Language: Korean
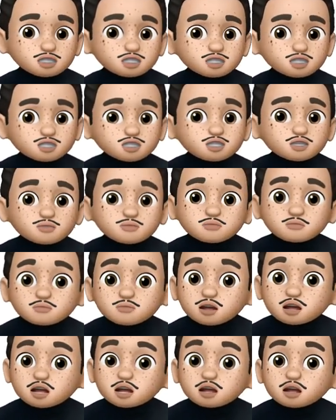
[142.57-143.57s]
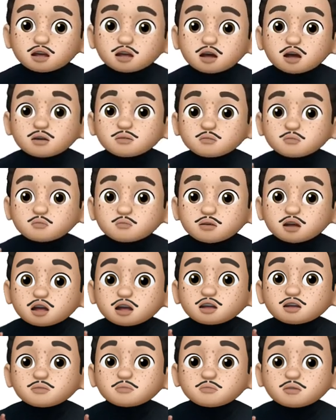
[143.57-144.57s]
신미,
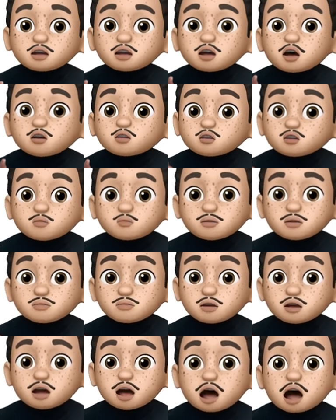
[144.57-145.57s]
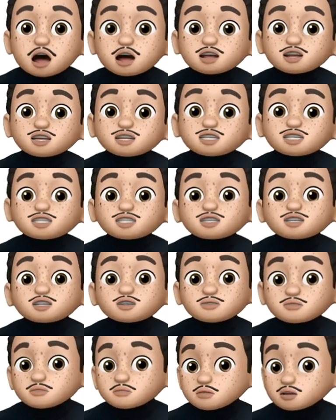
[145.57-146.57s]
미는 미인데 어떤 미입니까?
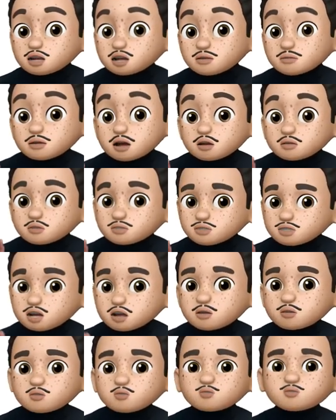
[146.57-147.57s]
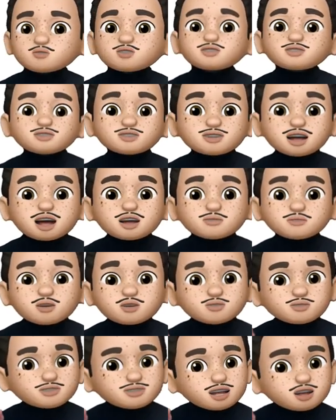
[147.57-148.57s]
신미, 바로 새로운 쌀,
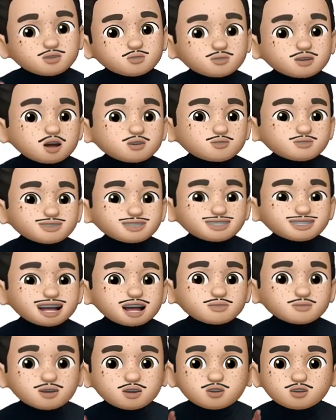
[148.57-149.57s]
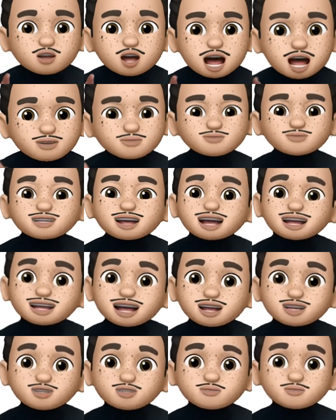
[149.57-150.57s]
바로 새로 나온 쌀, 바로 햅쌀이
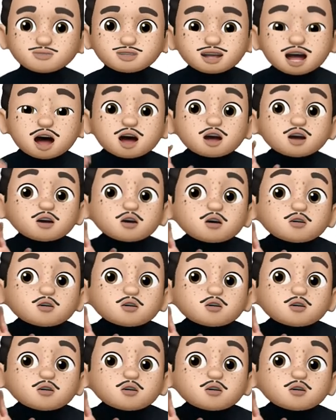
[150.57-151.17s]
되는 겁니다.